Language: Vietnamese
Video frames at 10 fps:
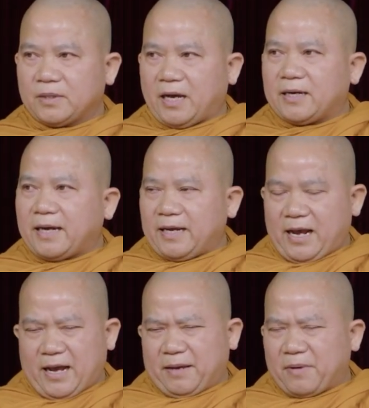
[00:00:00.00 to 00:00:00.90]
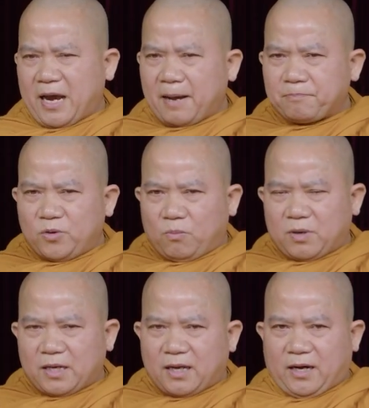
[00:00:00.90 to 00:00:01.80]
ở đây ai mà áp
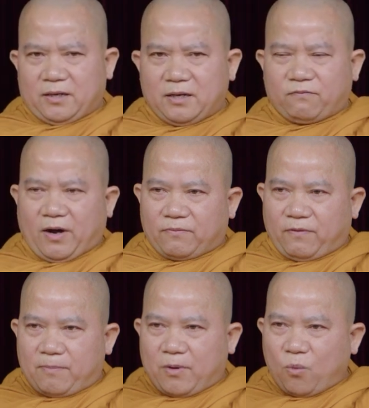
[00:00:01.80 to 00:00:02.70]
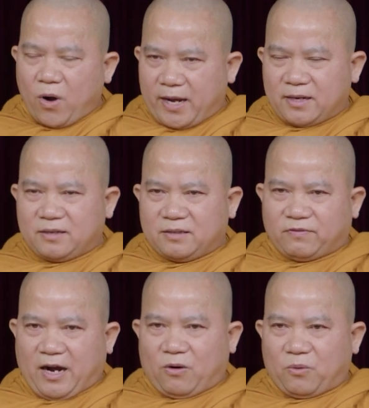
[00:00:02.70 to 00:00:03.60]
dụng cái lời Đức Phật vào mà quán
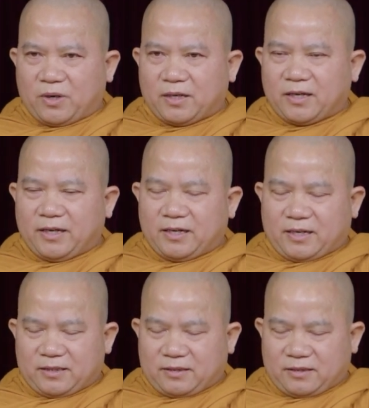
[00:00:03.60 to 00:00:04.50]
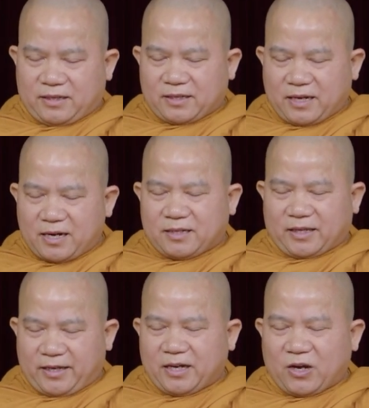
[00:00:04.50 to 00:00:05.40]
vào có nghĩa là cái cái cơ
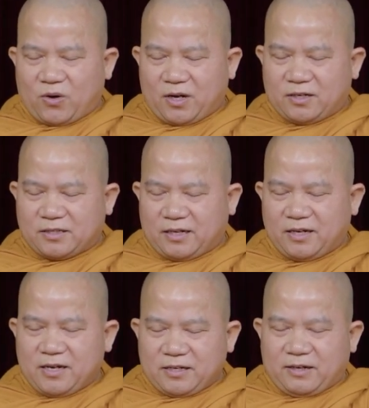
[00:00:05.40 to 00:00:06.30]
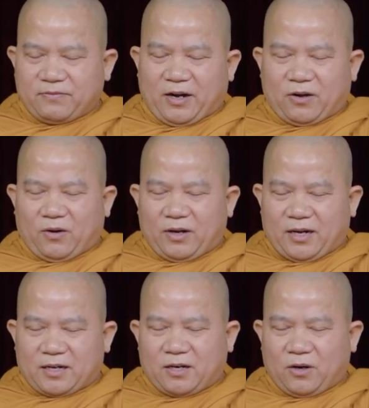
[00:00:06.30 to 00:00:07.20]
thể con người á Đức Phật gọi
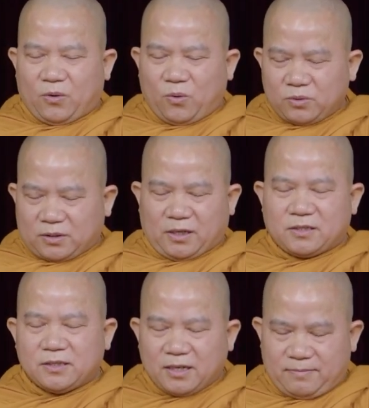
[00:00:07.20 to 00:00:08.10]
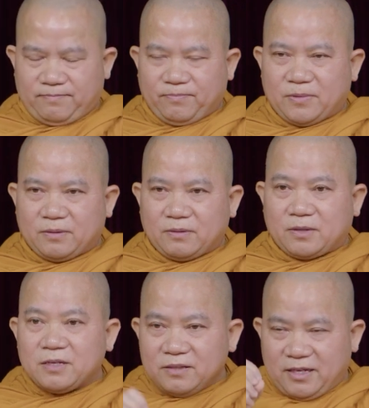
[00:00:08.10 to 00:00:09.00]
là cửu tử á,
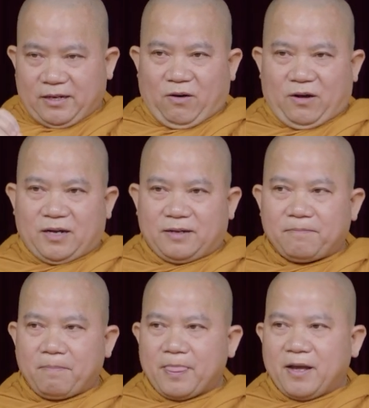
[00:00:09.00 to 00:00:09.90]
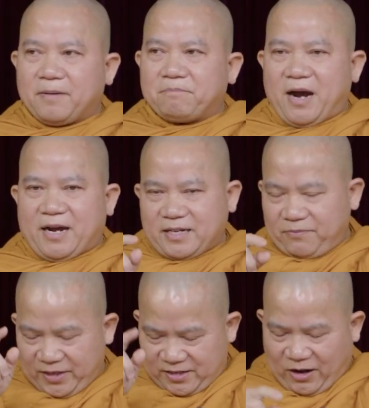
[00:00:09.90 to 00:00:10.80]
chín giai đoạn á mà
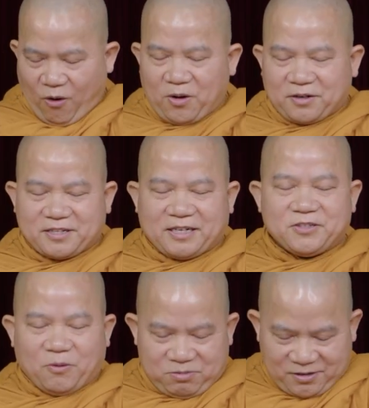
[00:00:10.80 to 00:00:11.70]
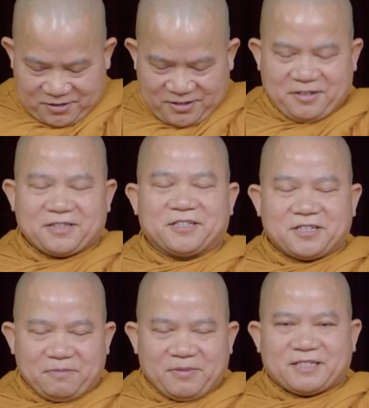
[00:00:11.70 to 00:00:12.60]
cái vị còn sanh dục được nữa thì
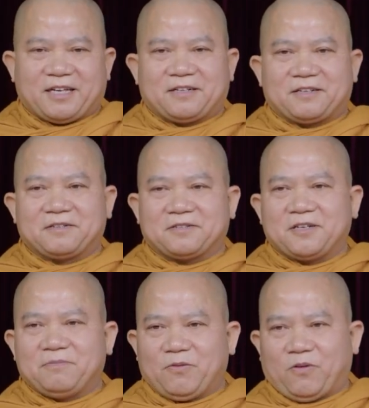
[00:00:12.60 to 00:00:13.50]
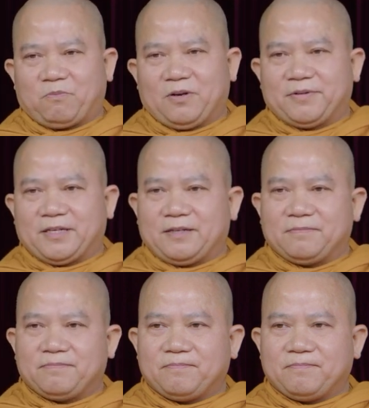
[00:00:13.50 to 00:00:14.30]
sư mới sanh sư mới phục quý vị đấy.